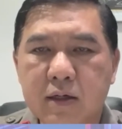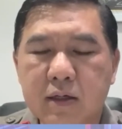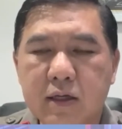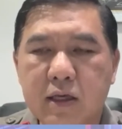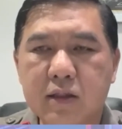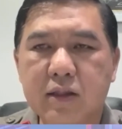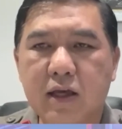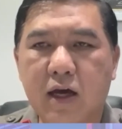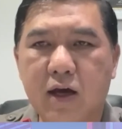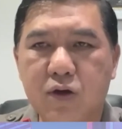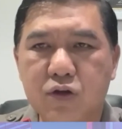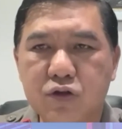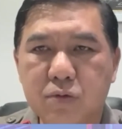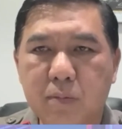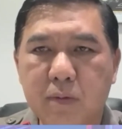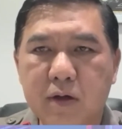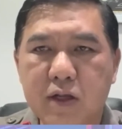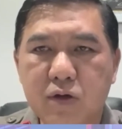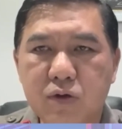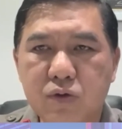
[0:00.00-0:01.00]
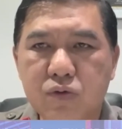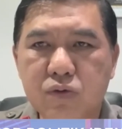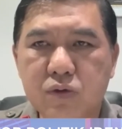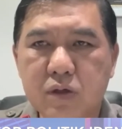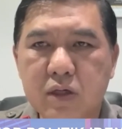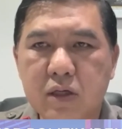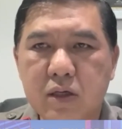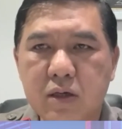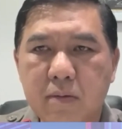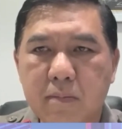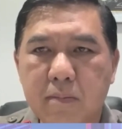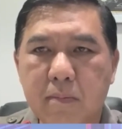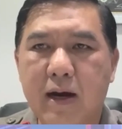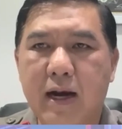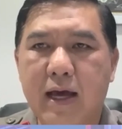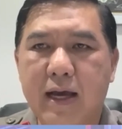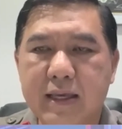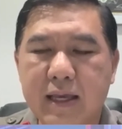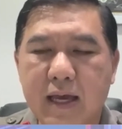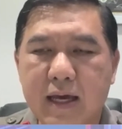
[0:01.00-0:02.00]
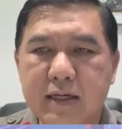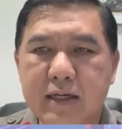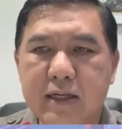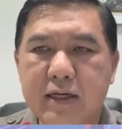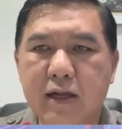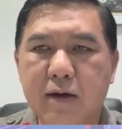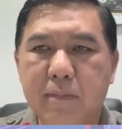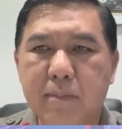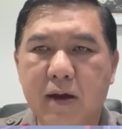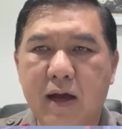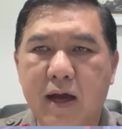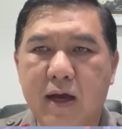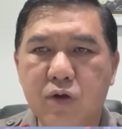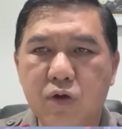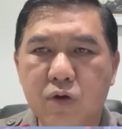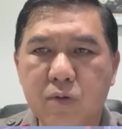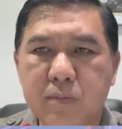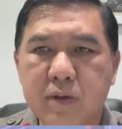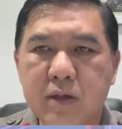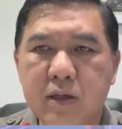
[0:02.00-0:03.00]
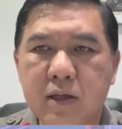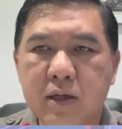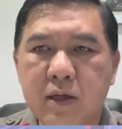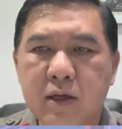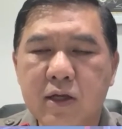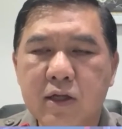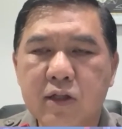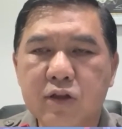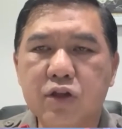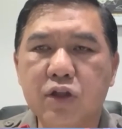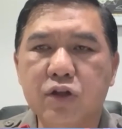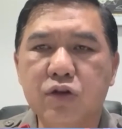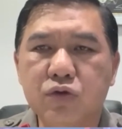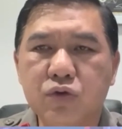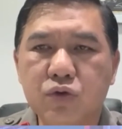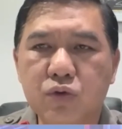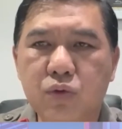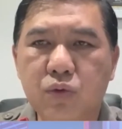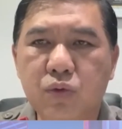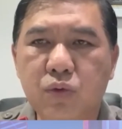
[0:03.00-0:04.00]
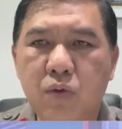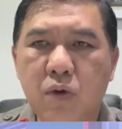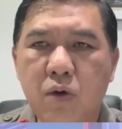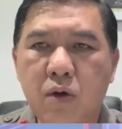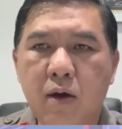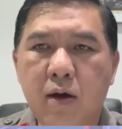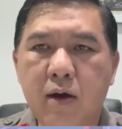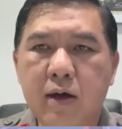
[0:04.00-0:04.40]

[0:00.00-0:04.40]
kita harus melindungi, melayani, dan mengayomi tentu